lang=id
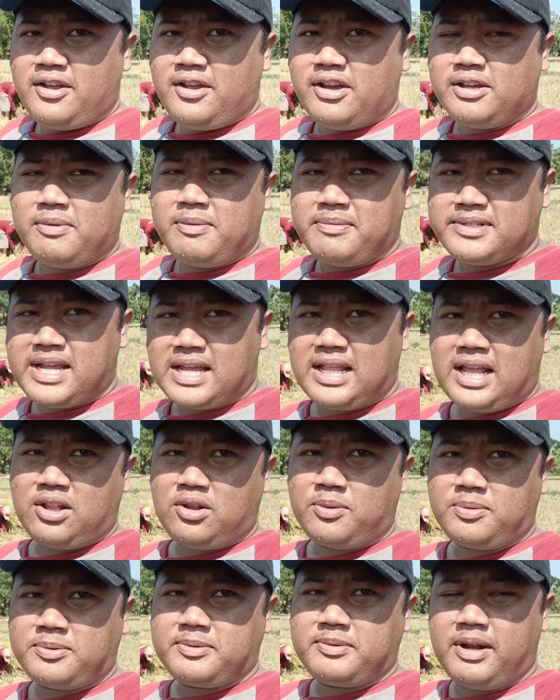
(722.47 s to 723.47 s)
Jadi ya, pemirsa
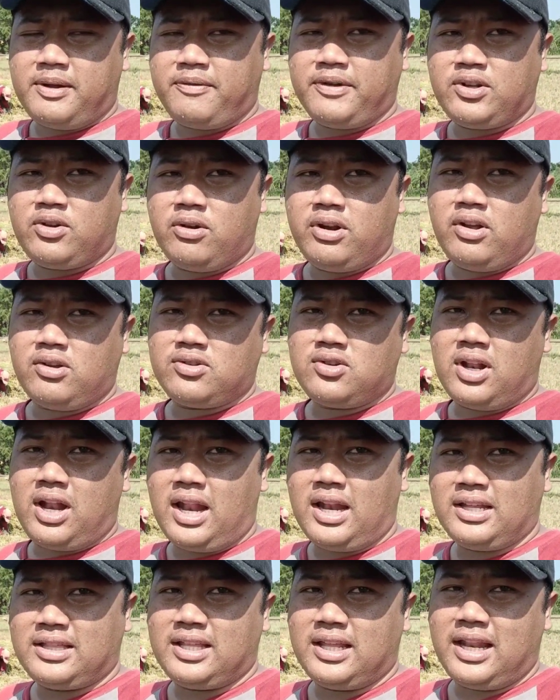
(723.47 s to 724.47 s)
tak tutup semuanya video ini
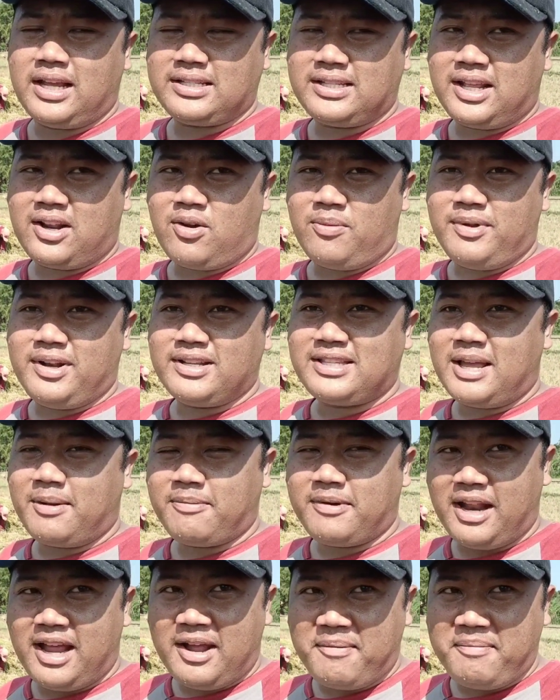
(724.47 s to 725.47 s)
jangan lali di like, share, komen, dan
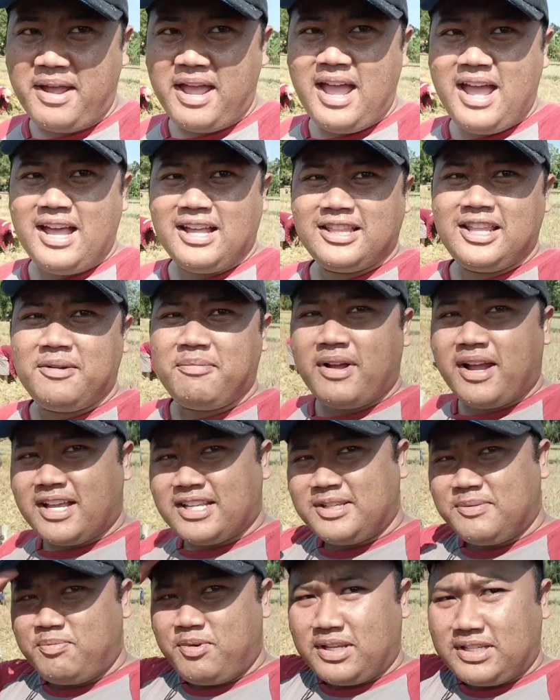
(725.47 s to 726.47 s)
subscribe. Terima
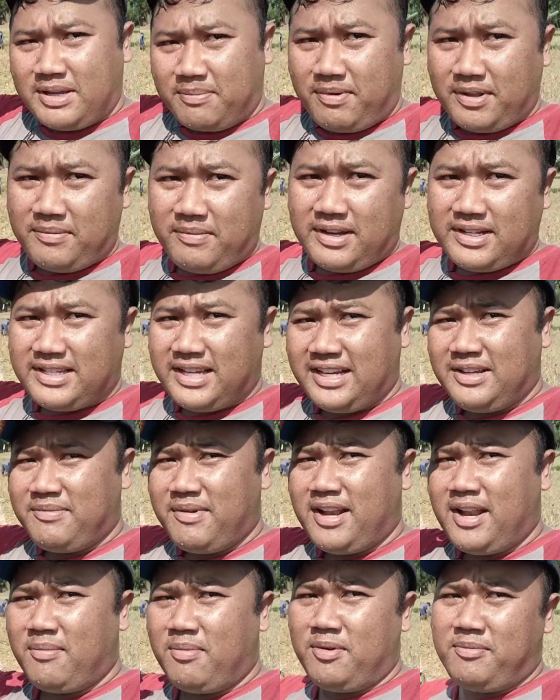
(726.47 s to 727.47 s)
kasih buat sahabat manis yang
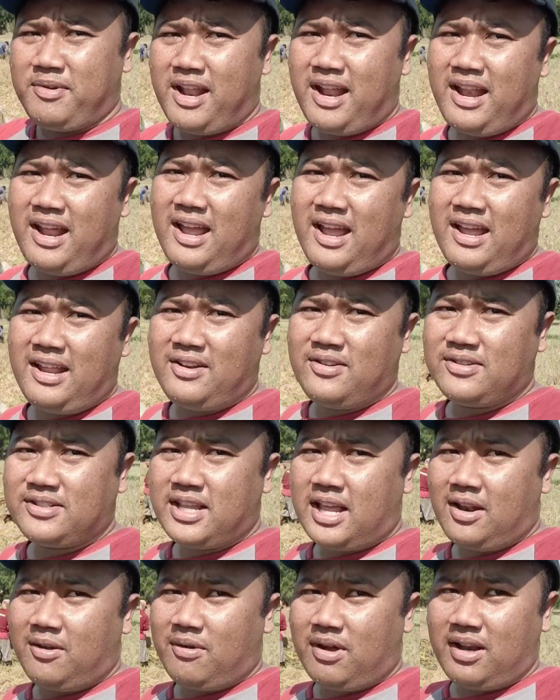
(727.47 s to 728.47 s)
dimanapun berada
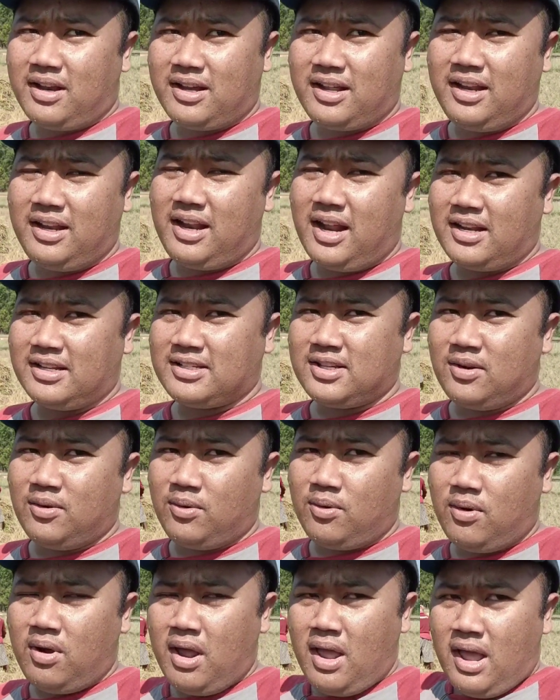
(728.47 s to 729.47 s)
dan selalu anak negeri dan
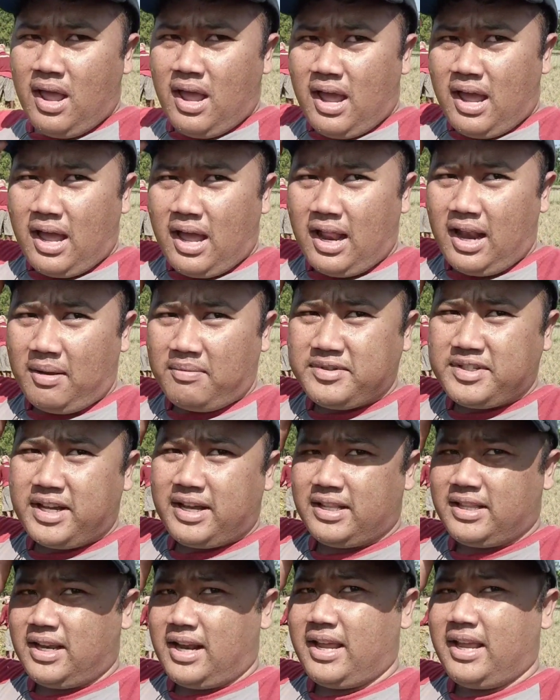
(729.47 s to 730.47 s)
seluruh alam
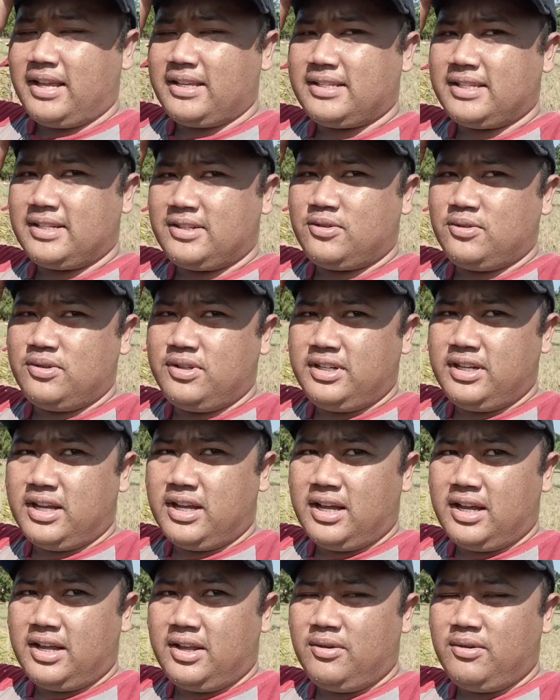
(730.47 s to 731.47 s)
jagat raya
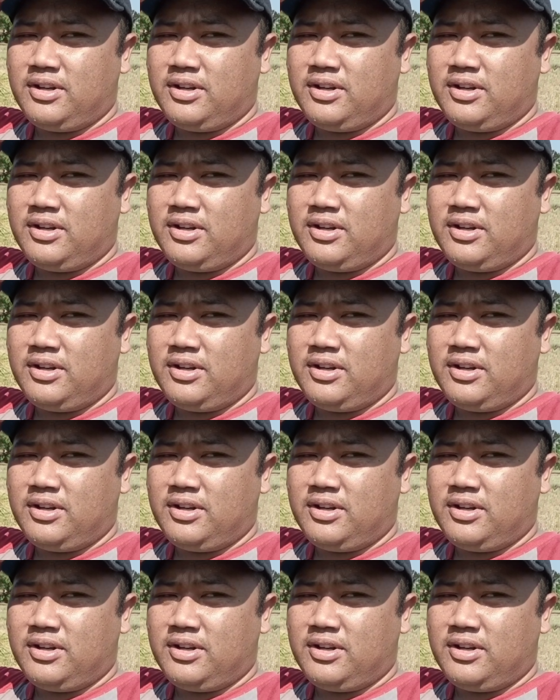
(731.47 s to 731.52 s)
sedunia.